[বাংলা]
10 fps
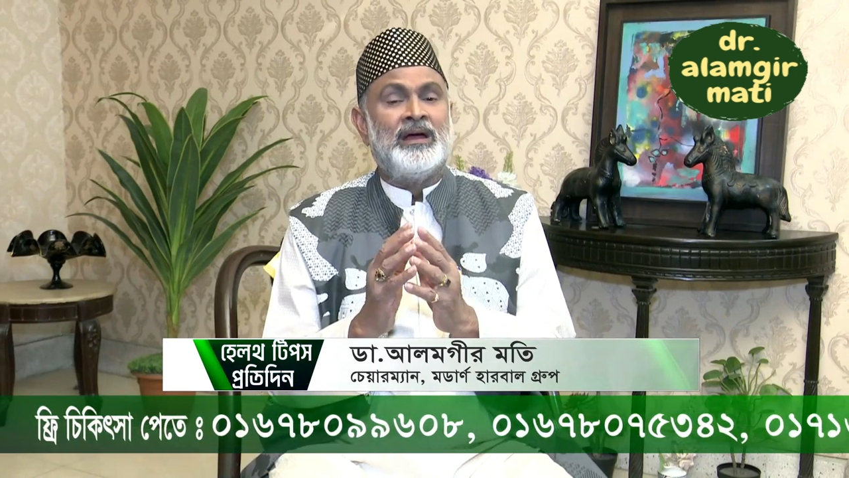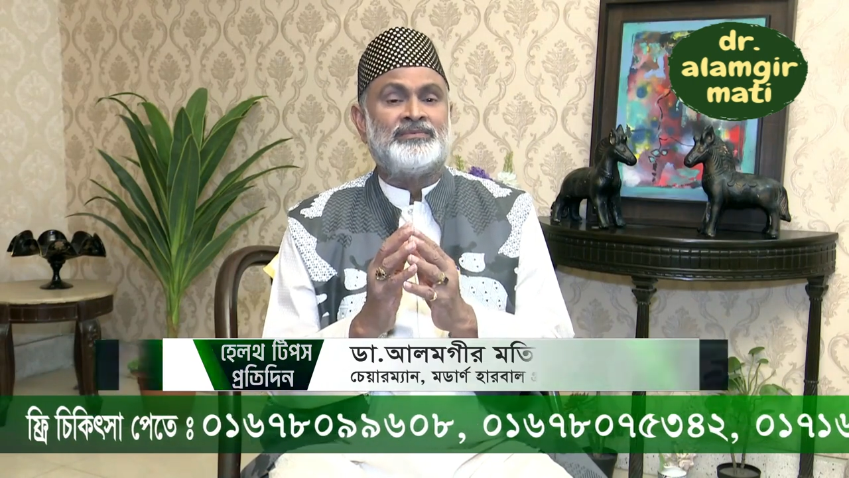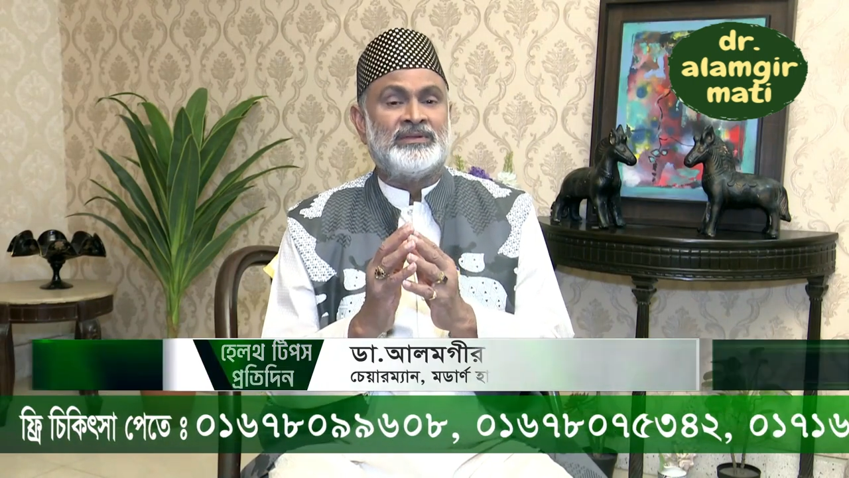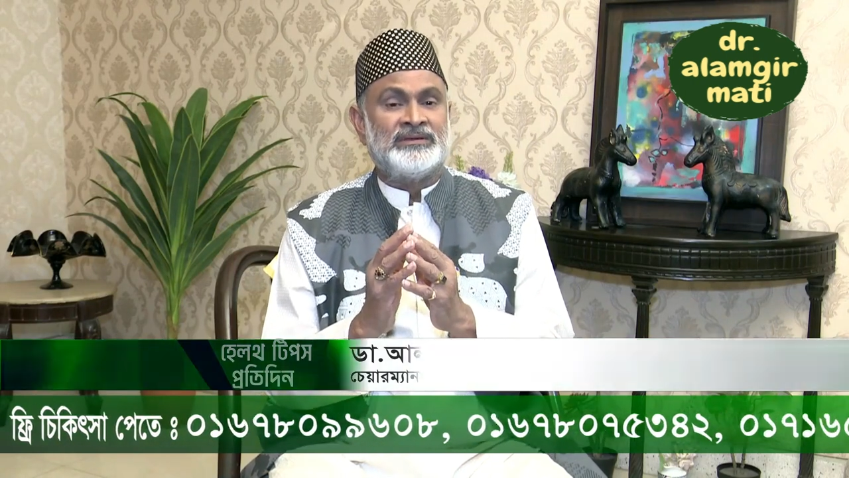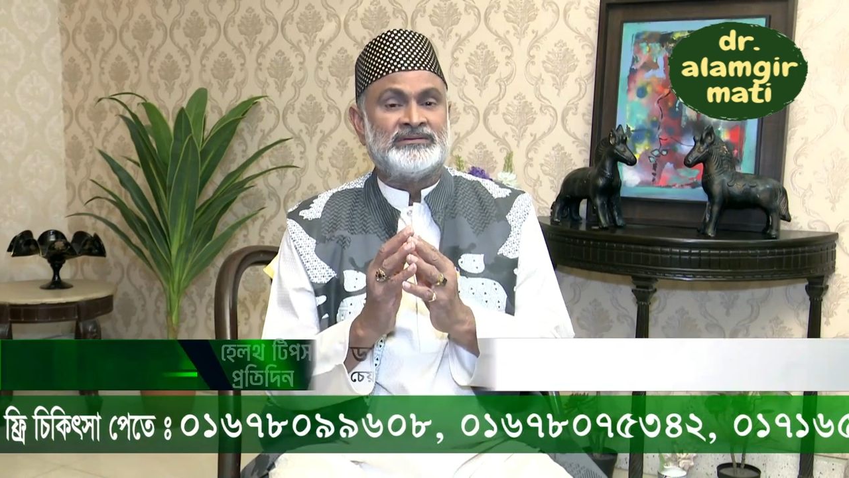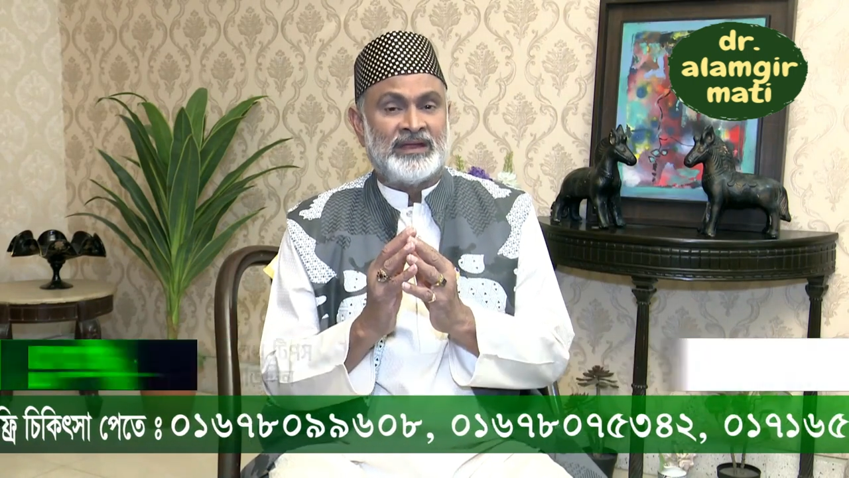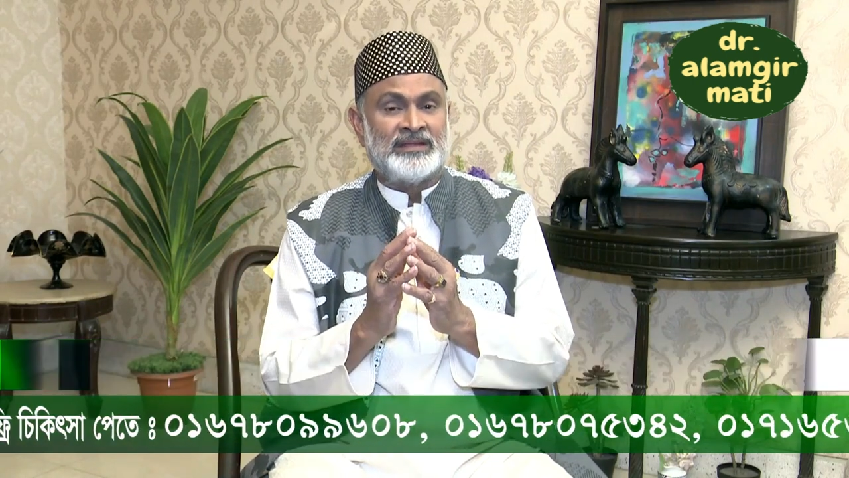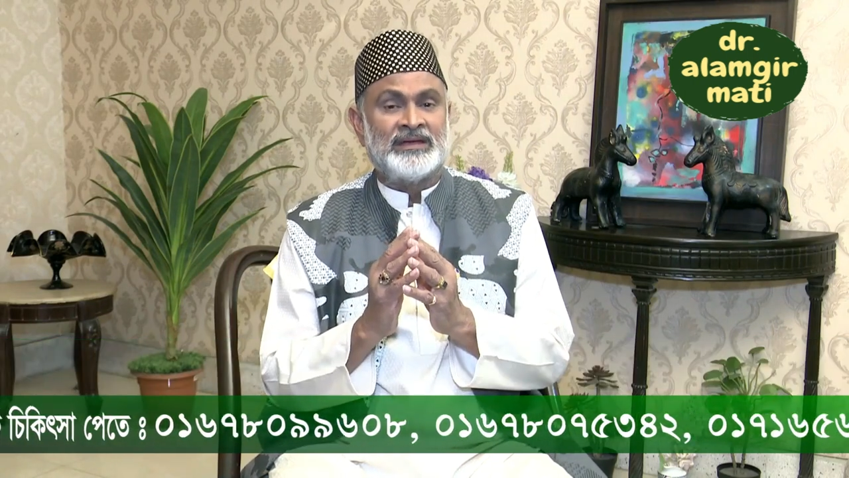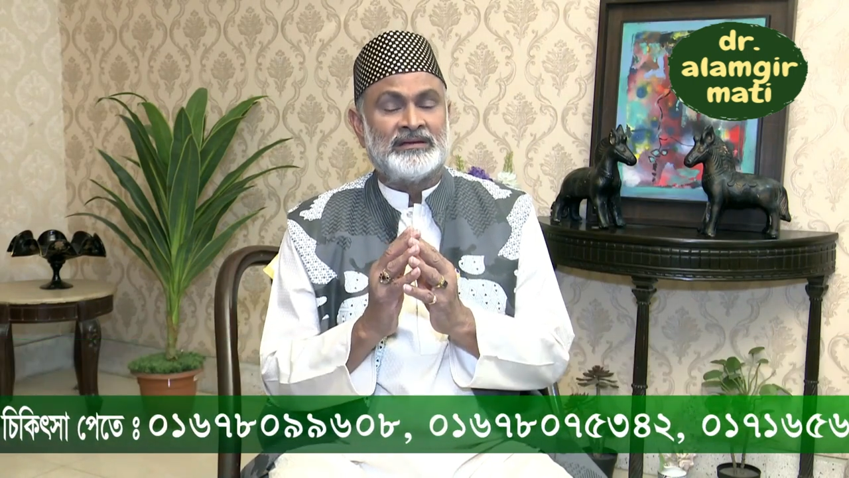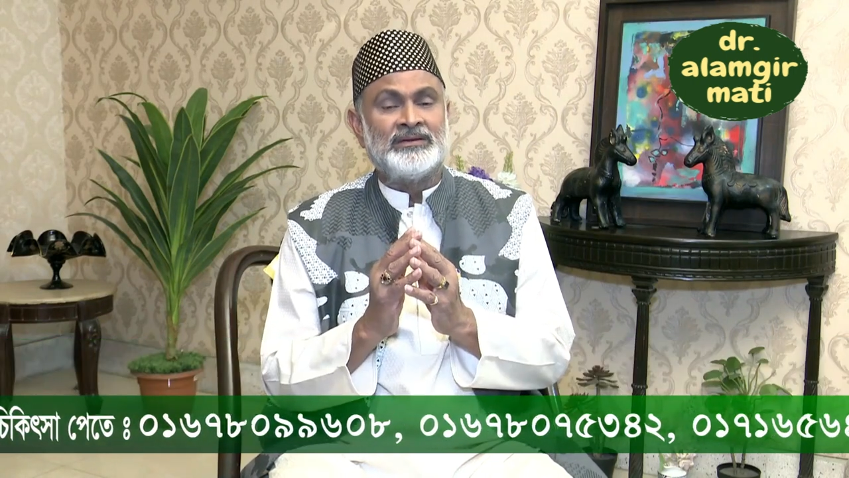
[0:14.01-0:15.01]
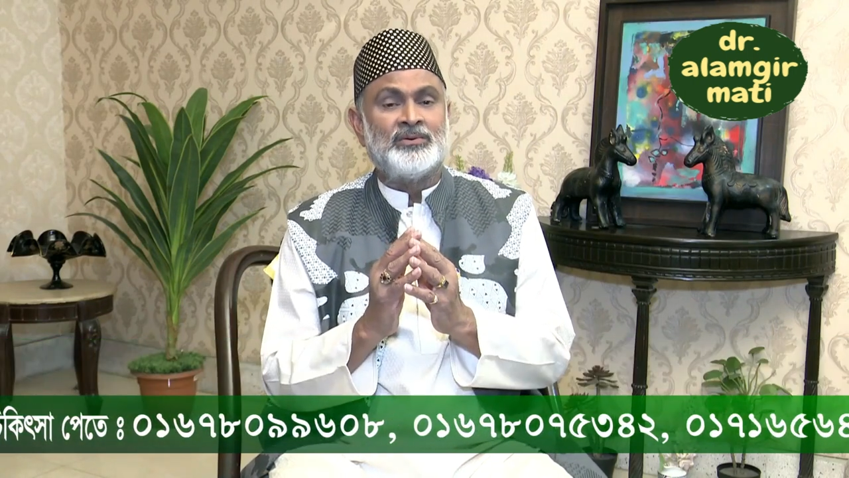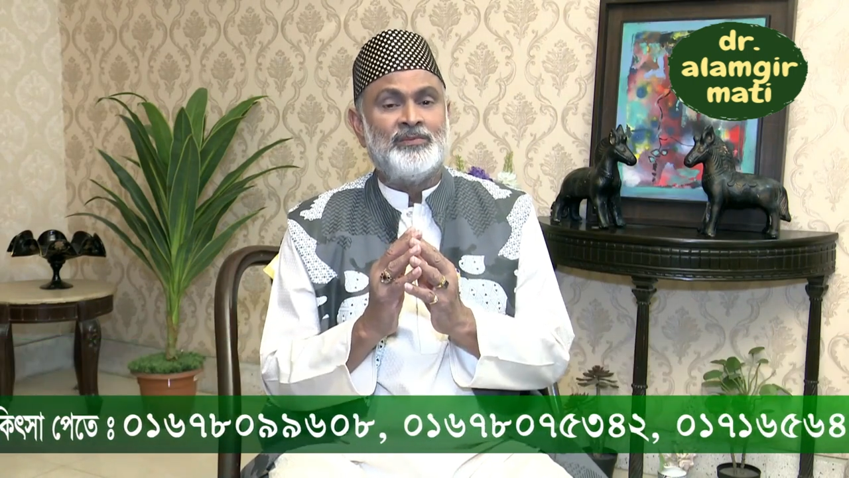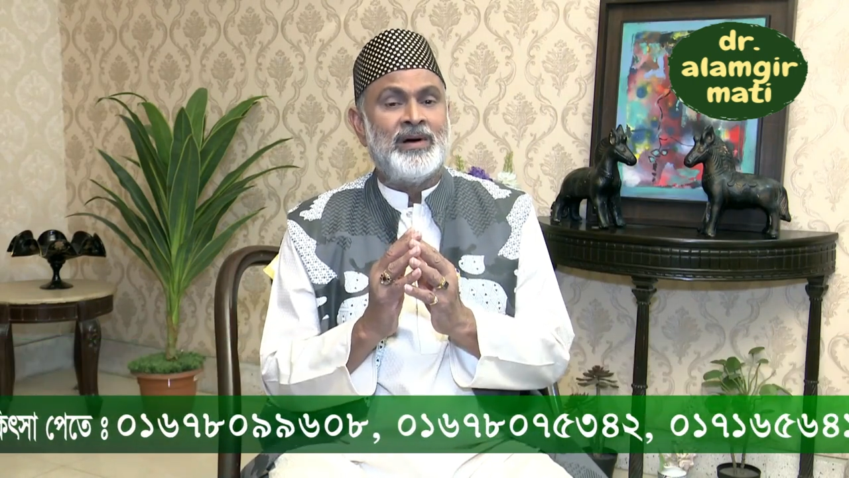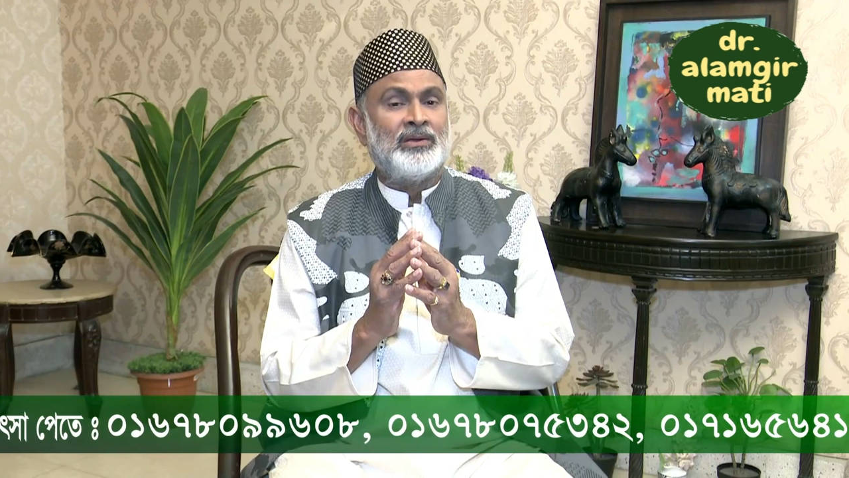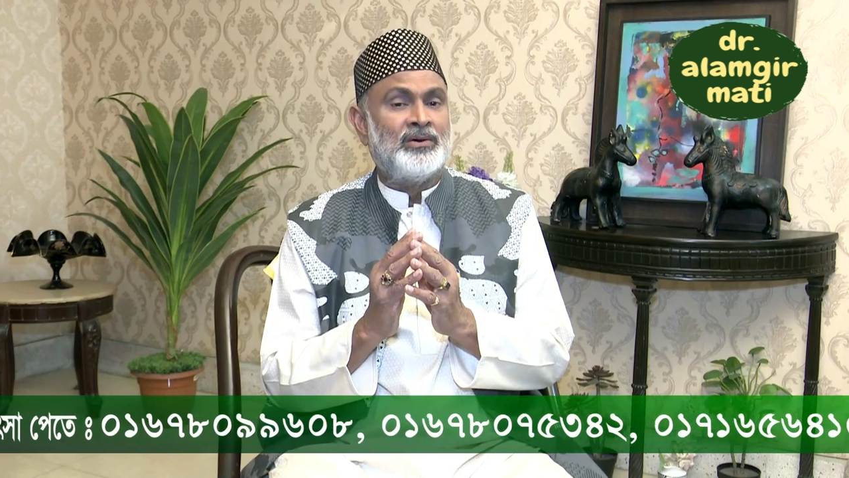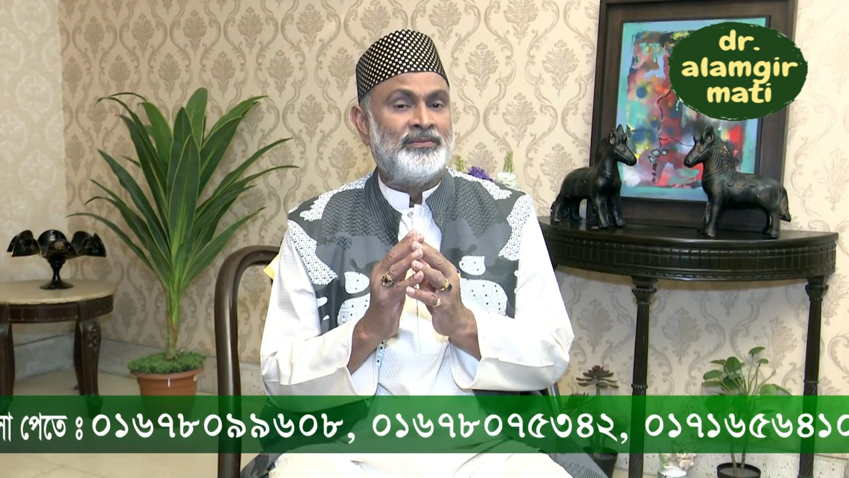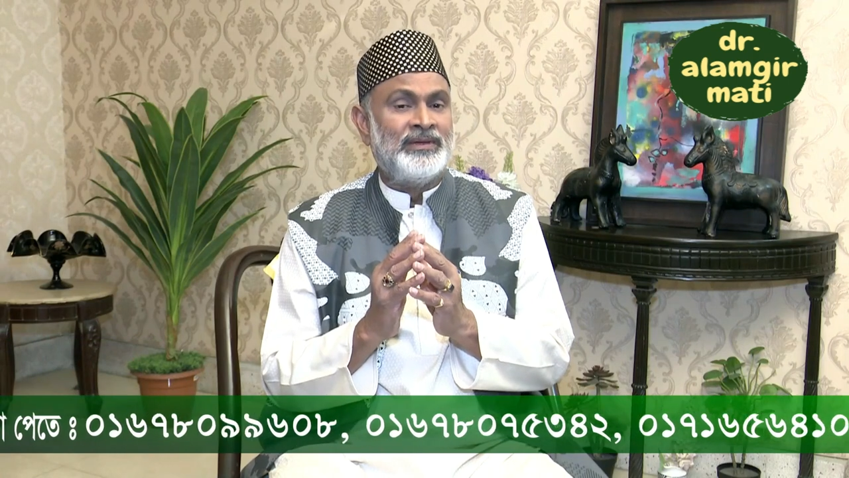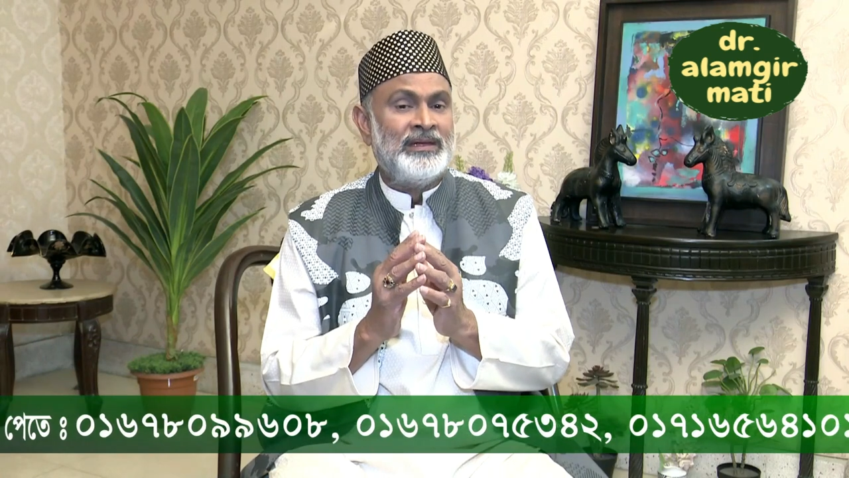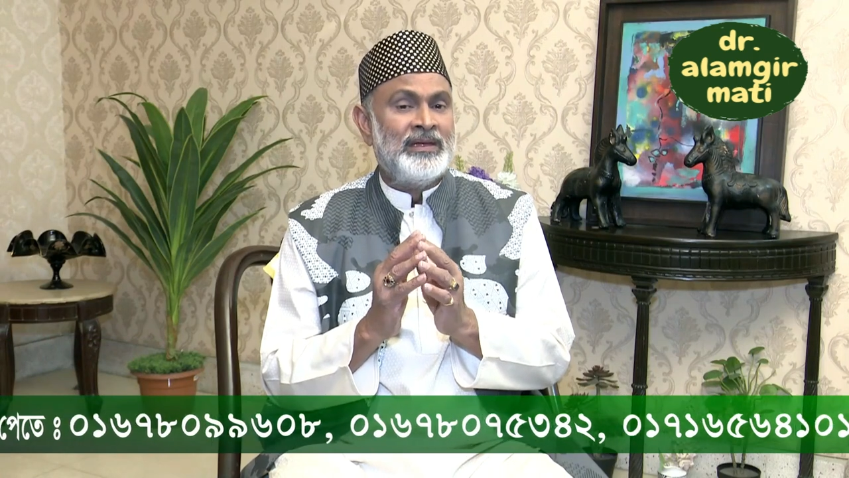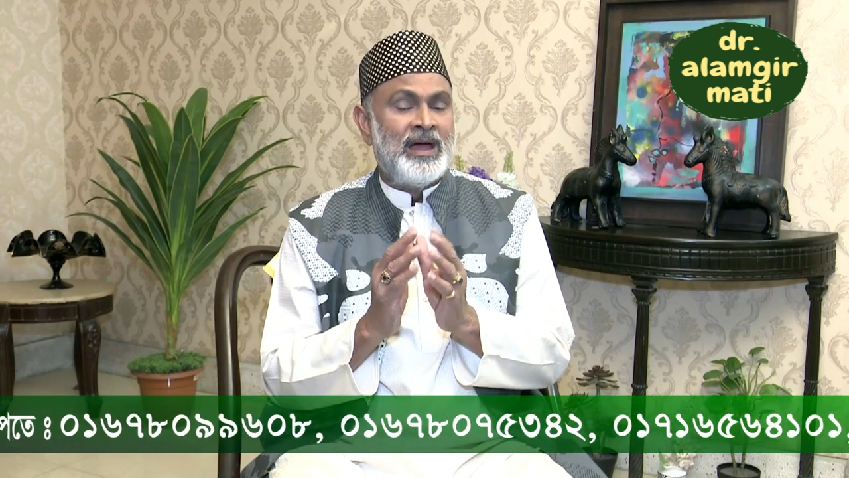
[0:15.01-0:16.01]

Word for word: আপনাদের জানা থাকলে খুব ভালো হবে